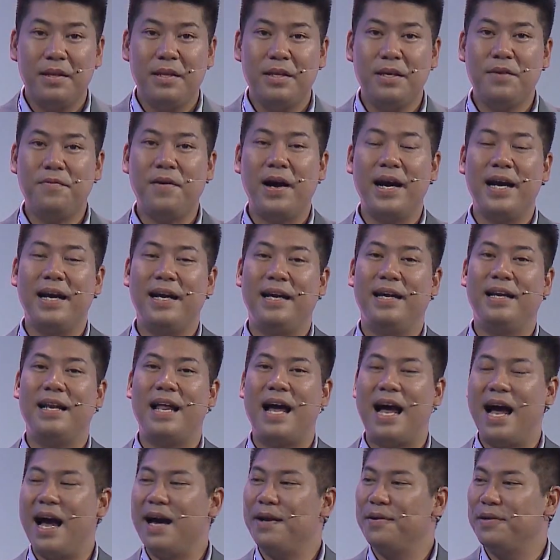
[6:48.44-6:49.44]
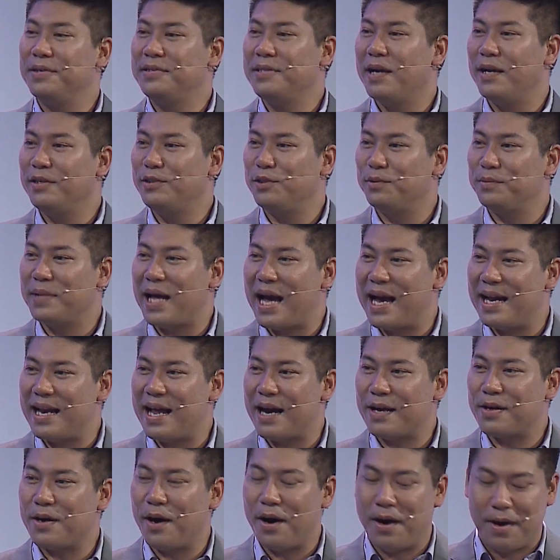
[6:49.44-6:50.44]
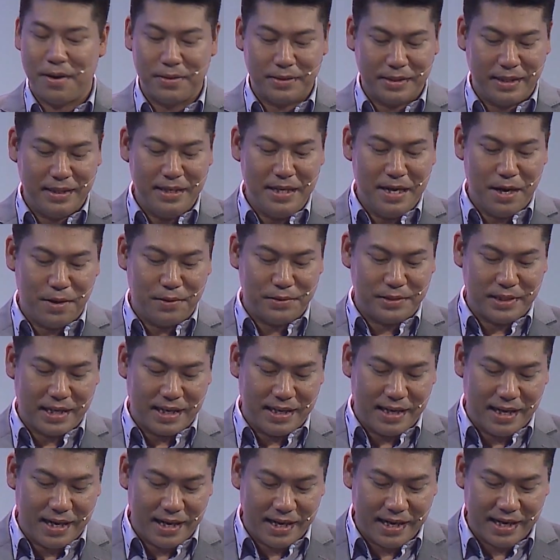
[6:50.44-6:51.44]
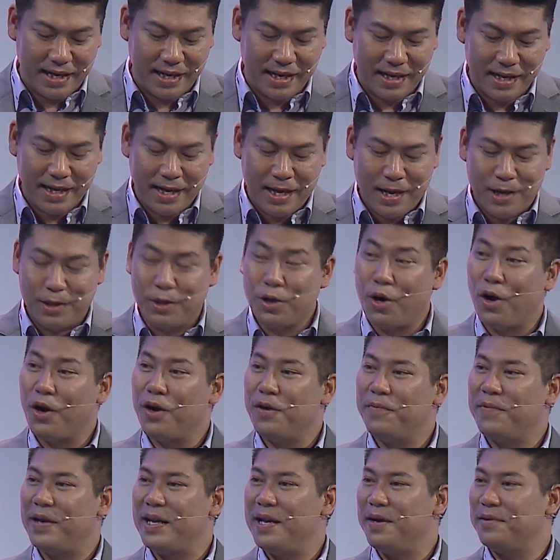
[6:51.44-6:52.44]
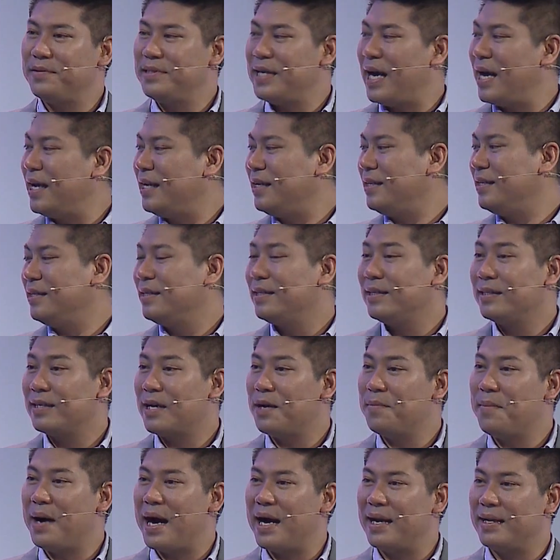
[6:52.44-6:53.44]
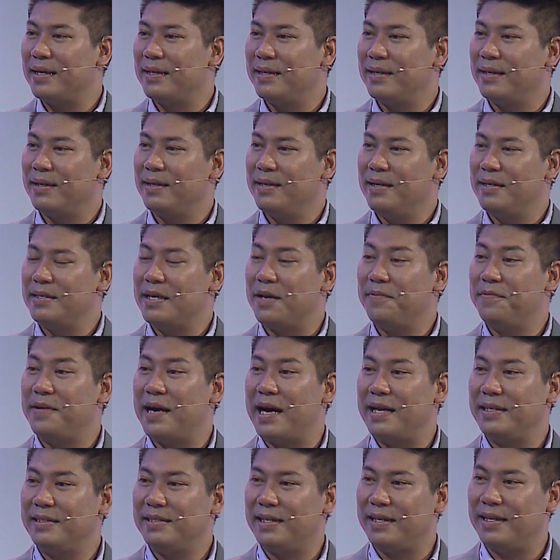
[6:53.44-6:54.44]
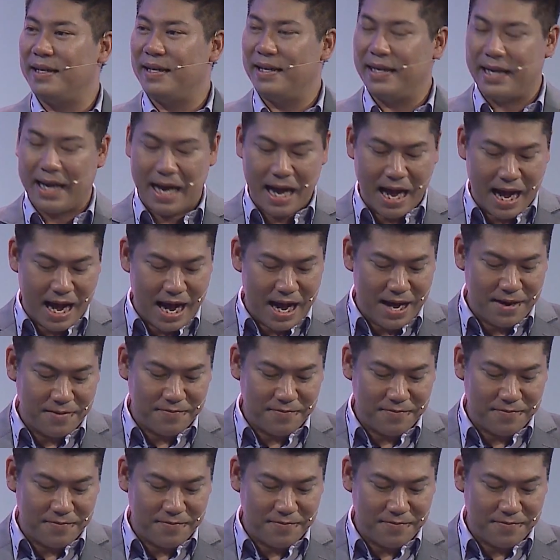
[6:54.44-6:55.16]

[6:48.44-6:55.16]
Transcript: Như vậy là hai đội chơi chúng ta đã có tín hiệu trả lời. Đội vật liệu xanh, các bạn đưa ra phương án trả lời A